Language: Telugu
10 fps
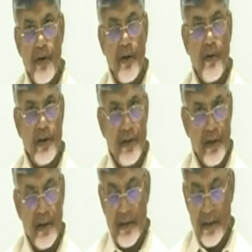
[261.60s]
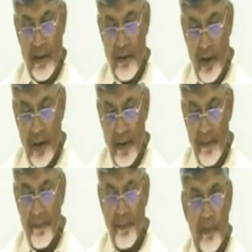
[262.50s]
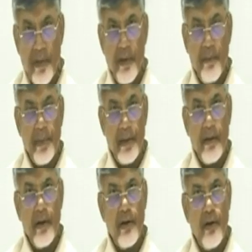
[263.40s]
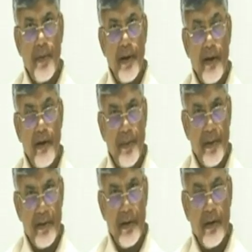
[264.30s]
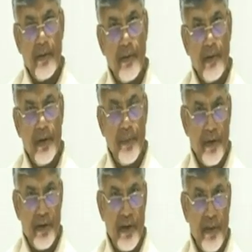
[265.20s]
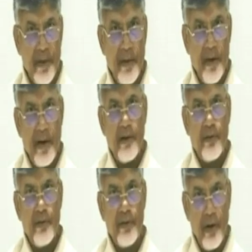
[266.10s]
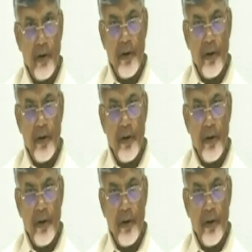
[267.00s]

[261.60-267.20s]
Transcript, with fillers: వాళ్ళు జాగ్రత్తగా ఉండాలి పద్నాలుగు పాయింట్ ఎనిమిది పర్సెంట్ ఇప్పుడు చనిపోయిన మరణాలు వారే